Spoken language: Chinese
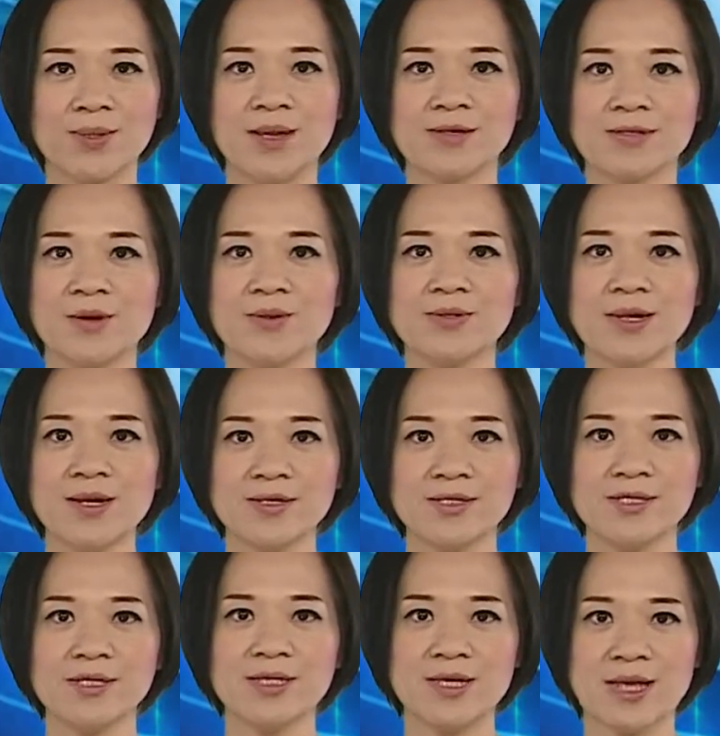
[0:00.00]
能够认
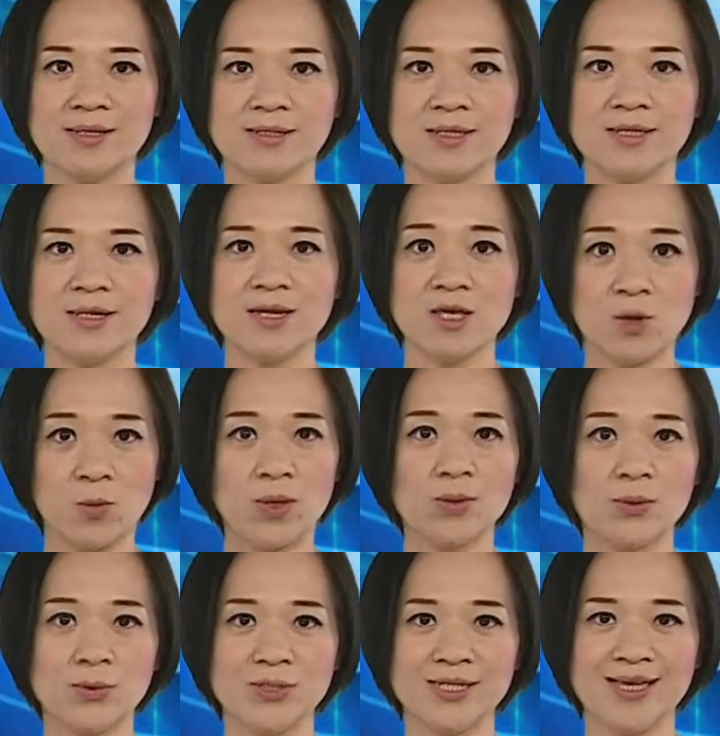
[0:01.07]
识颜色的英文
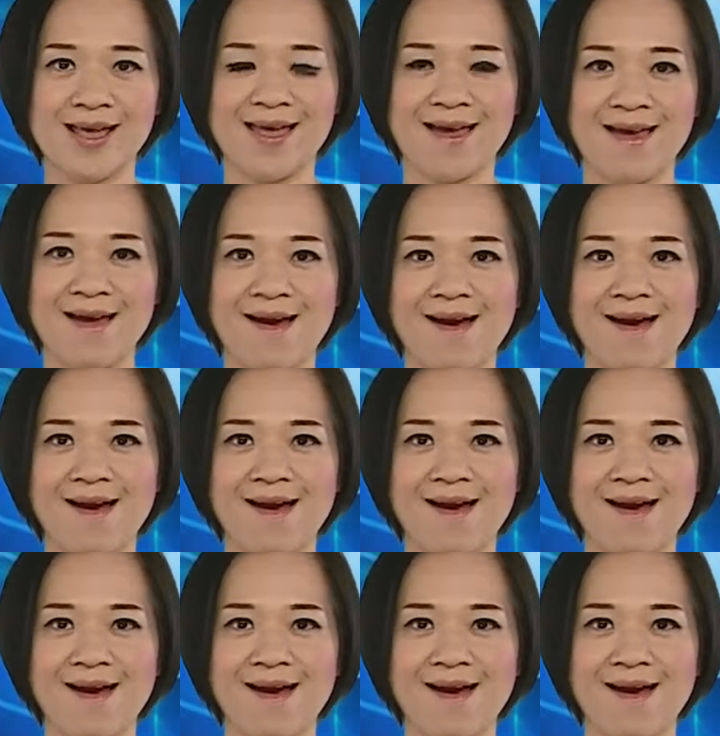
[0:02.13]
读写；